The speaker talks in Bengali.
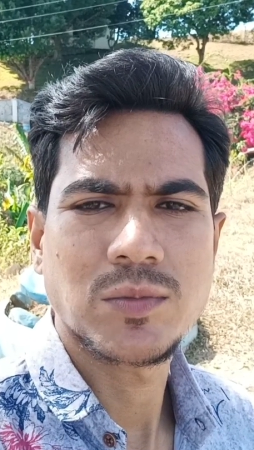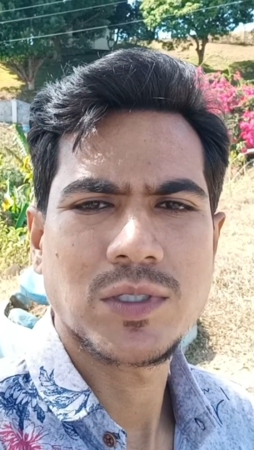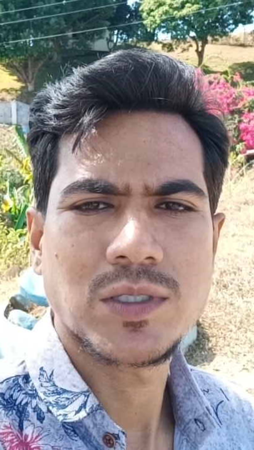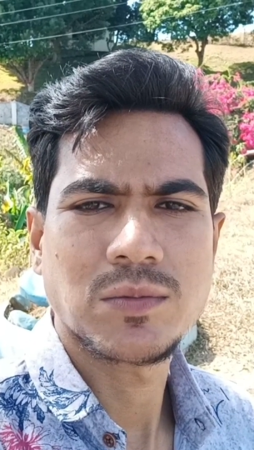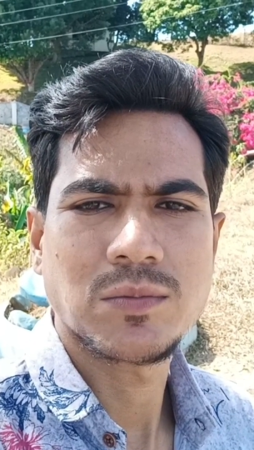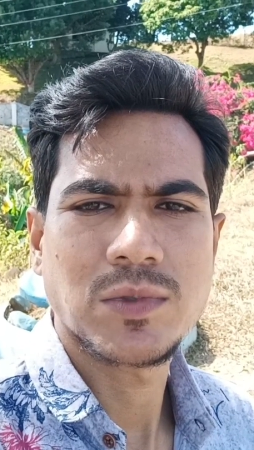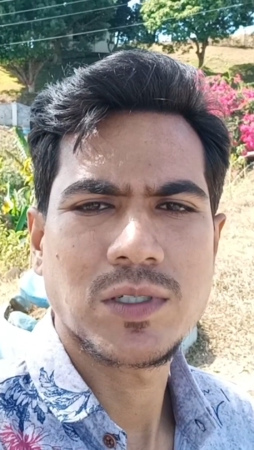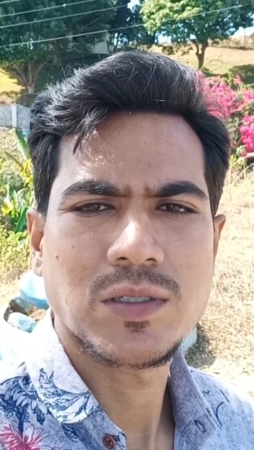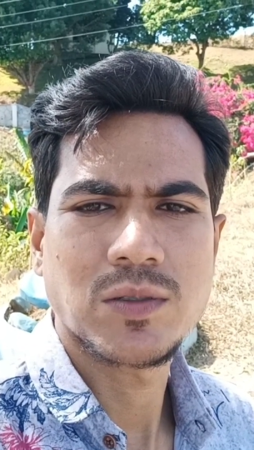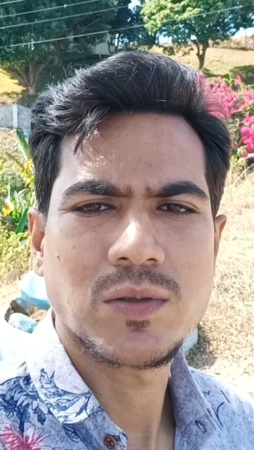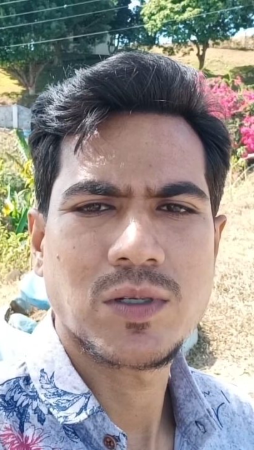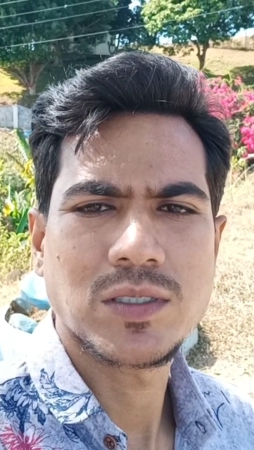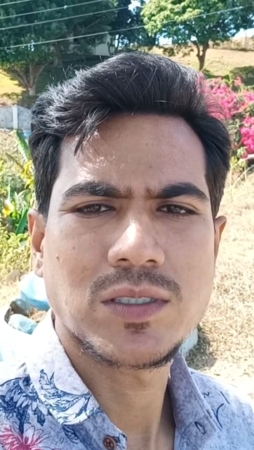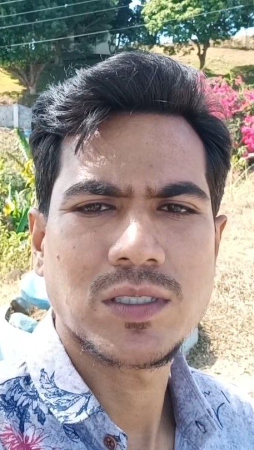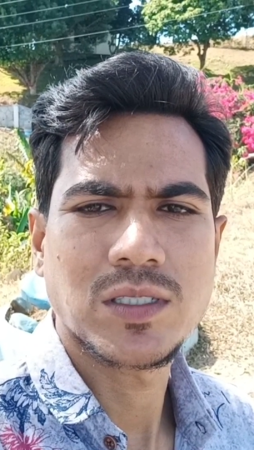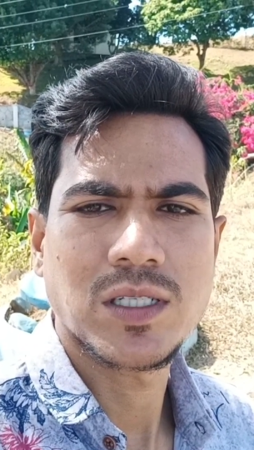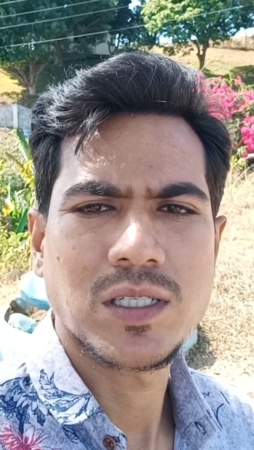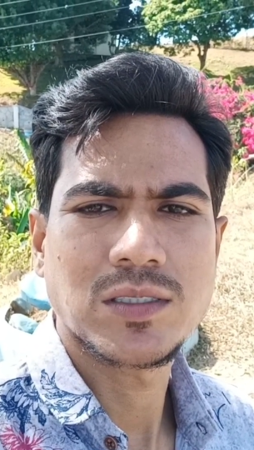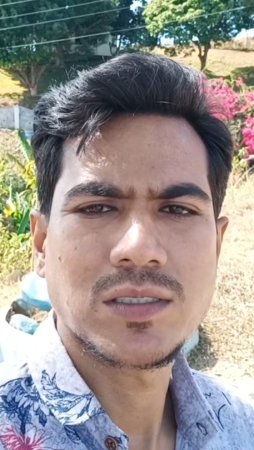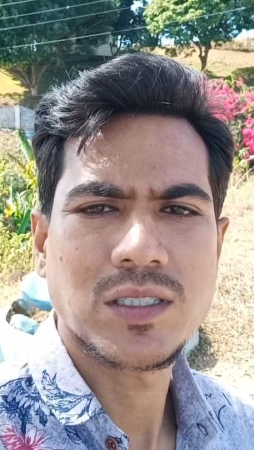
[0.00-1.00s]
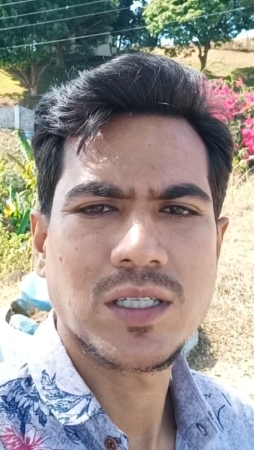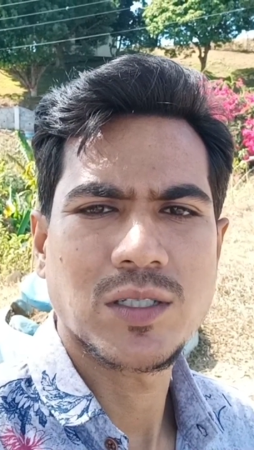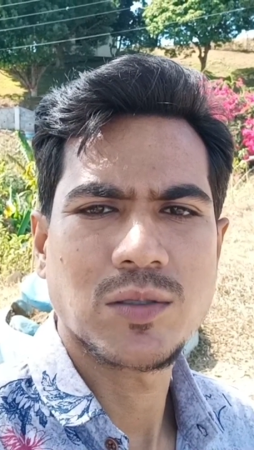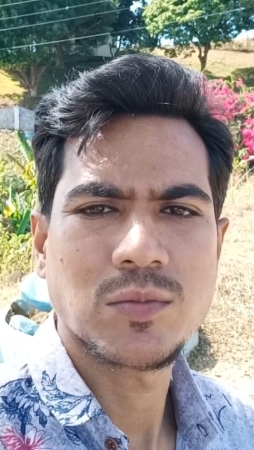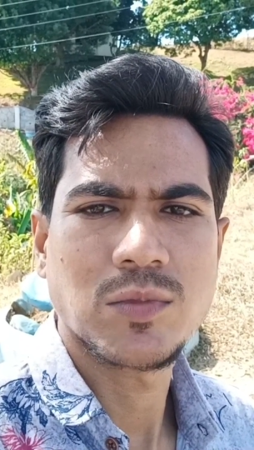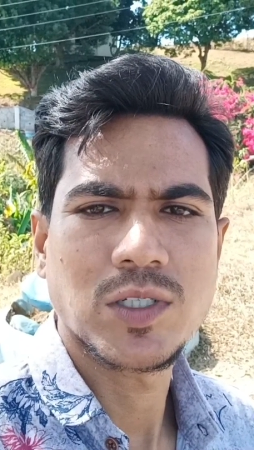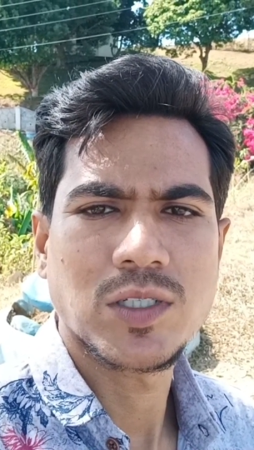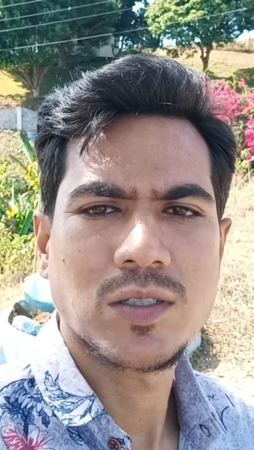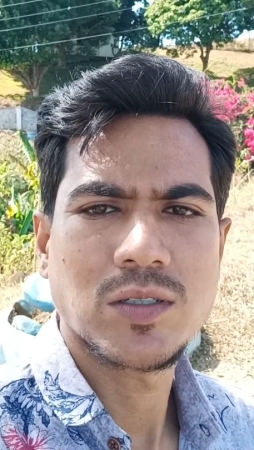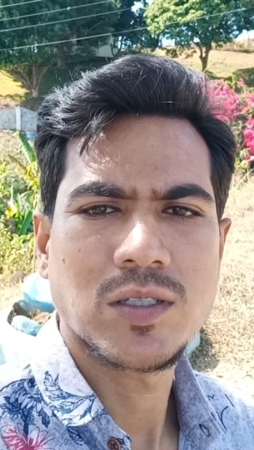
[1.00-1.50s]
এই নাম্বারে হোয়াটসঅ্যাপ আছে
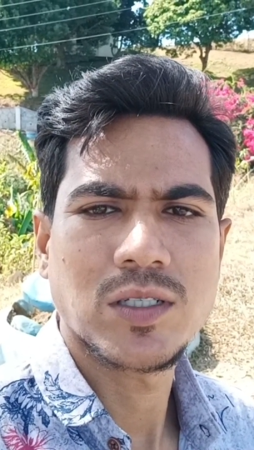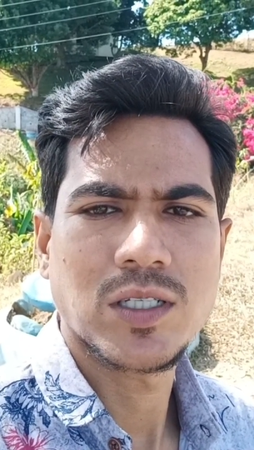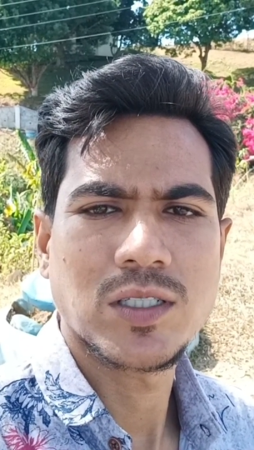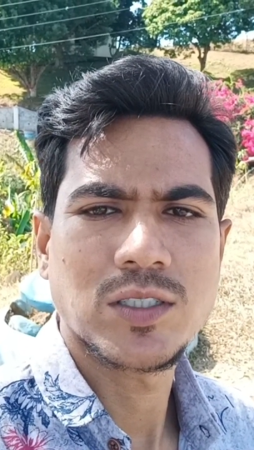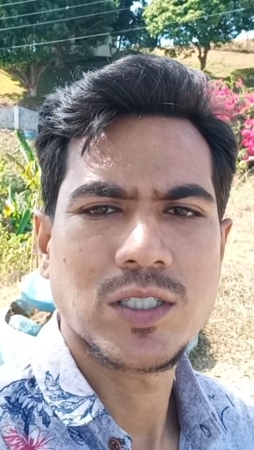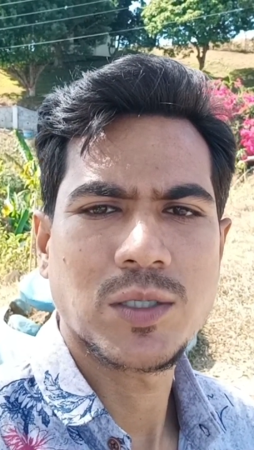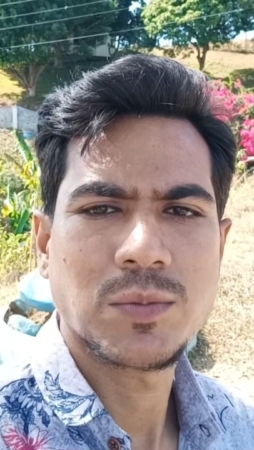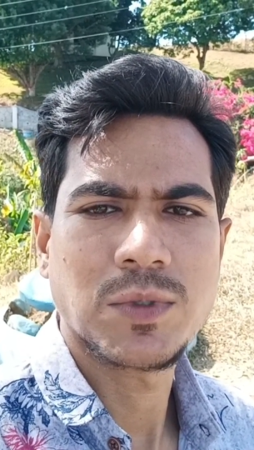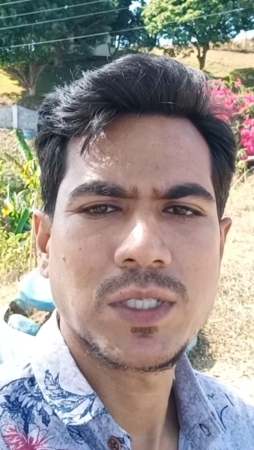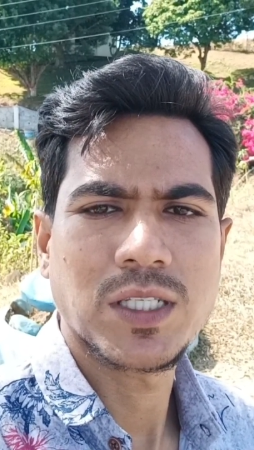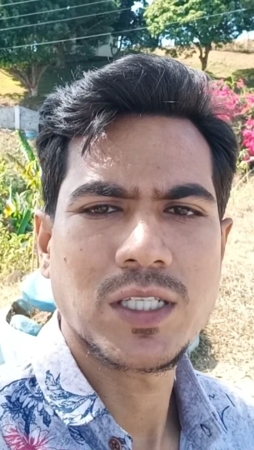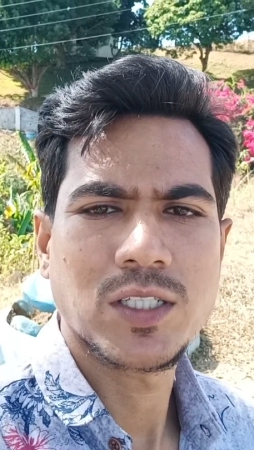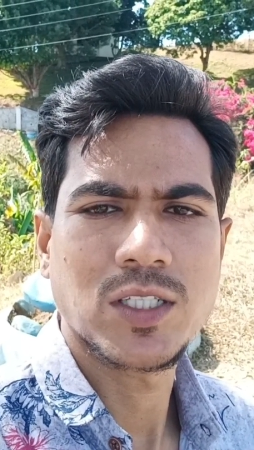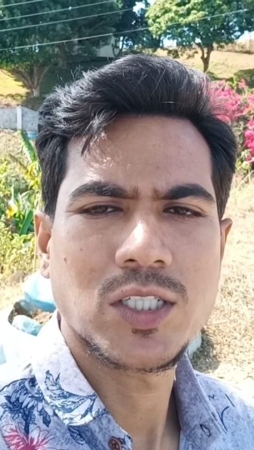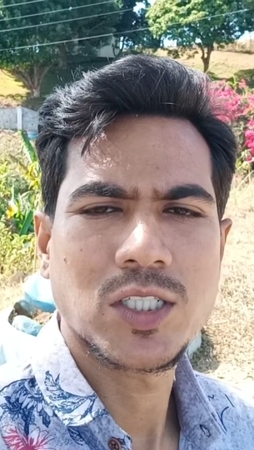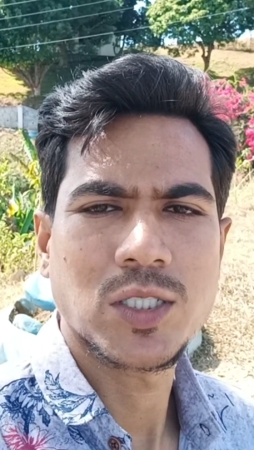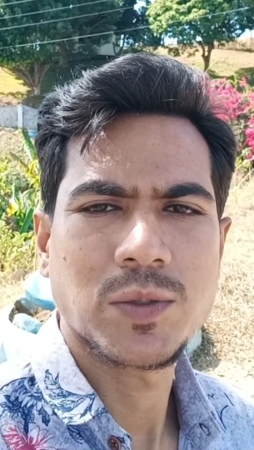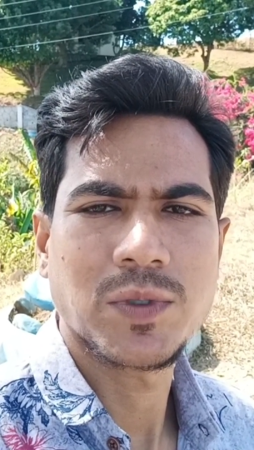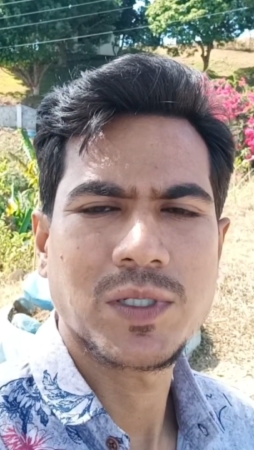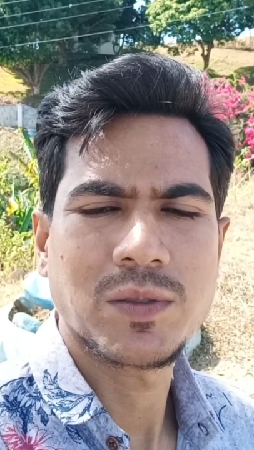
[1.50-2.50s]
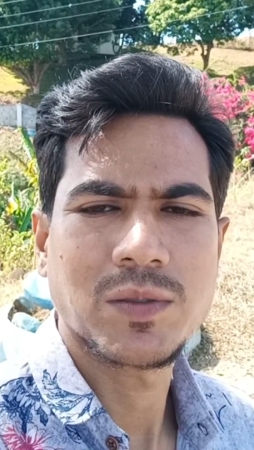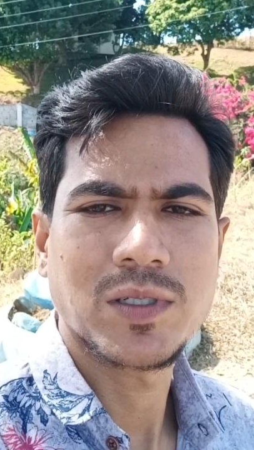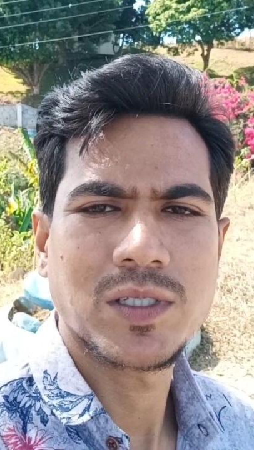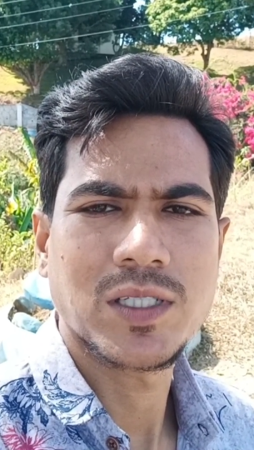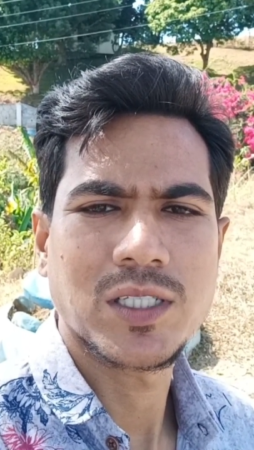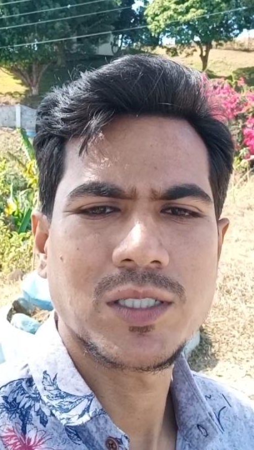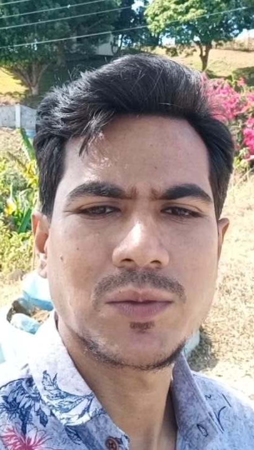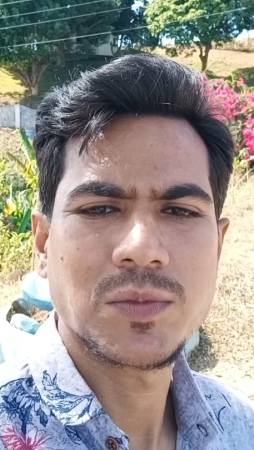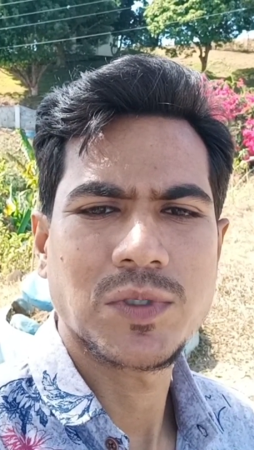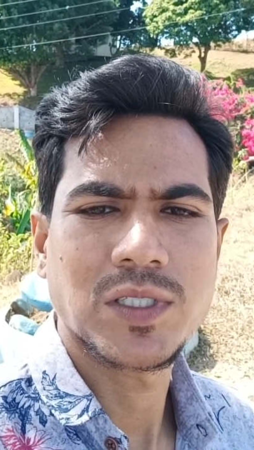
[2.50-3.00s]
ইমো আছে
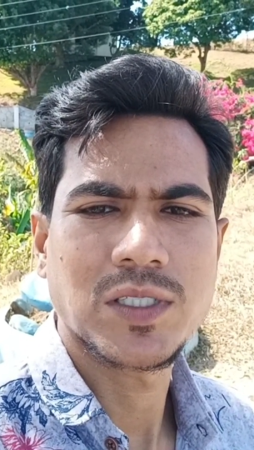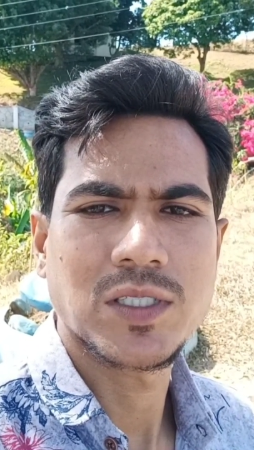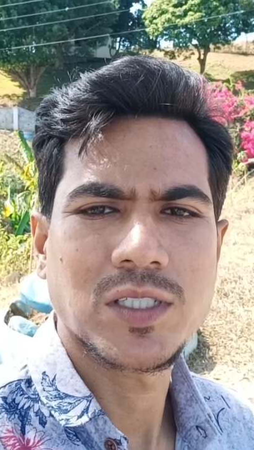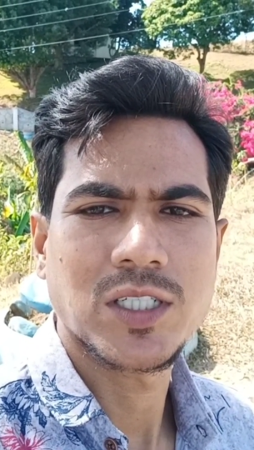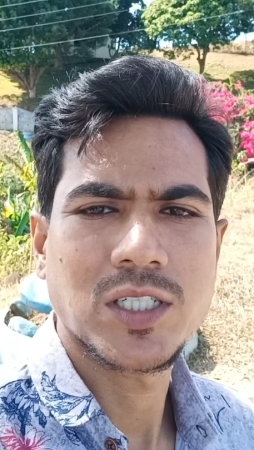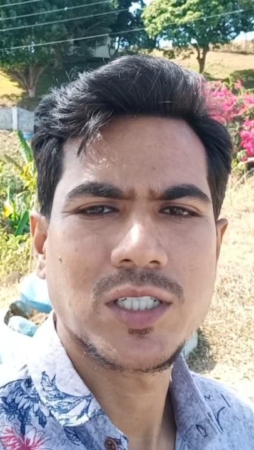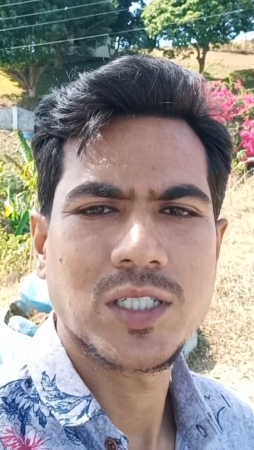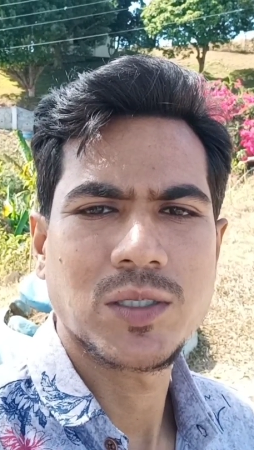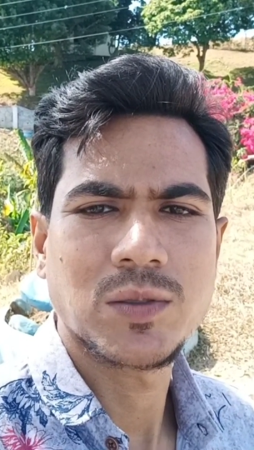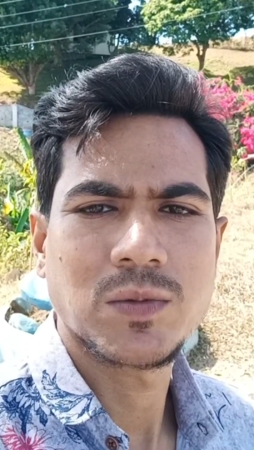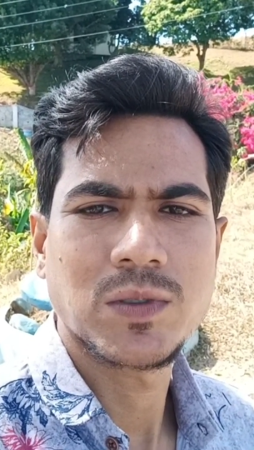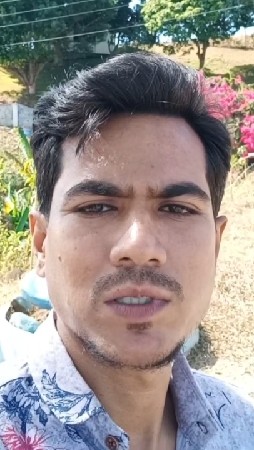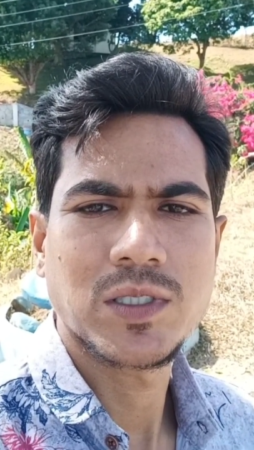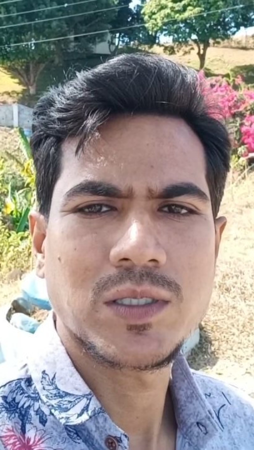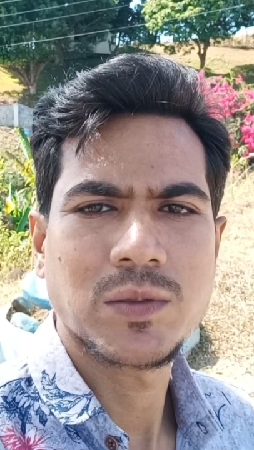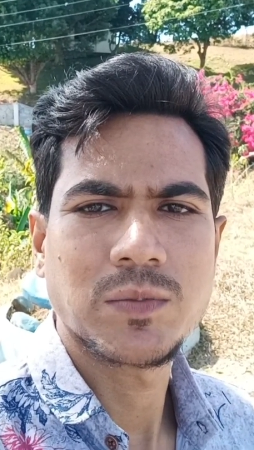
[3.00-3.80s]
সেখানে কন্ট্যাক্ট করার জন্য